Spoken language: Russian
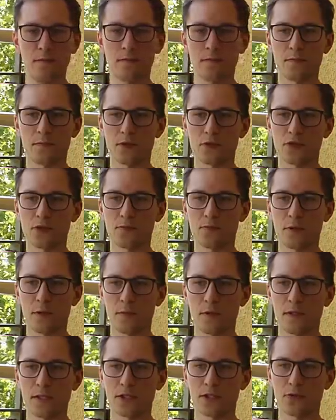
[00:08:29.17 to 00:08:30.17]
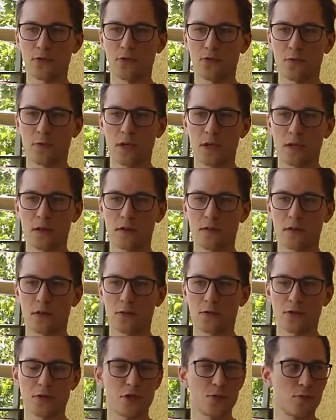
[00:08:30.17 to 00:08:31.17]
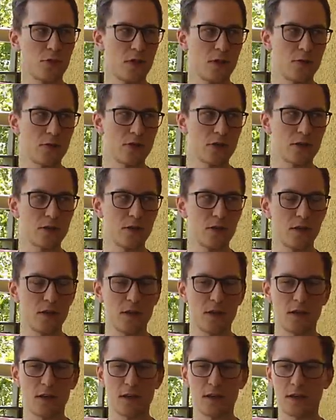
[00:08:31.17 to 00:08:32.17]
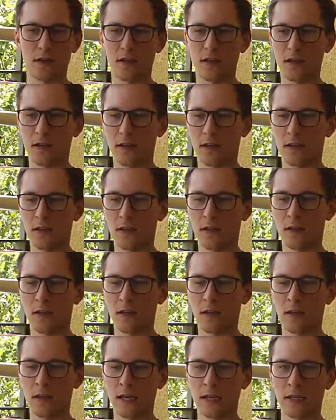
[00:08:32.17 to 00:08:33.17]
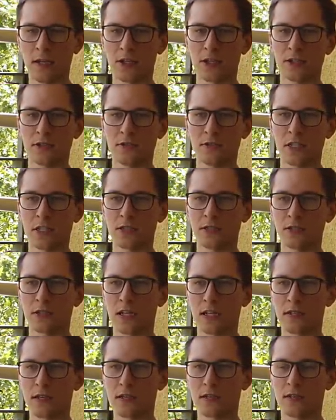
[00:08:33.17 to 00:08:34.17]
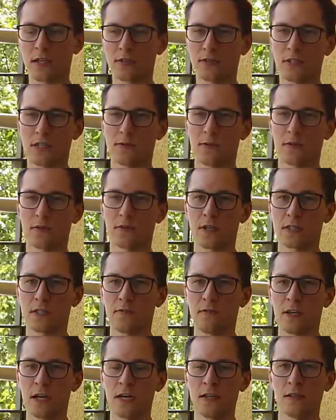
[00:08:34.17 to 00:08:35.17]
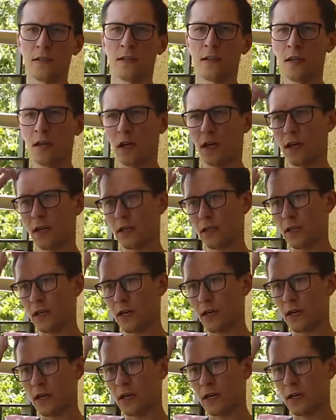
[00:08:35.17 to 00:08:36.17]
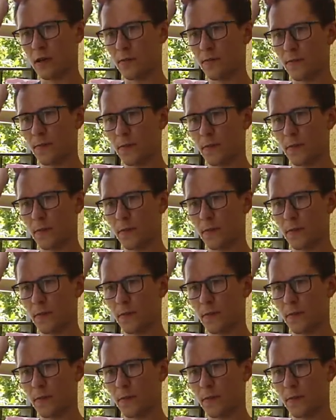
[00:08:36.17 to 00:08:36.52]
потому что я понимал, что тут меня никто уже ничему не научит. И я начал, начал, искать, начал рассматривать разные варианты. Я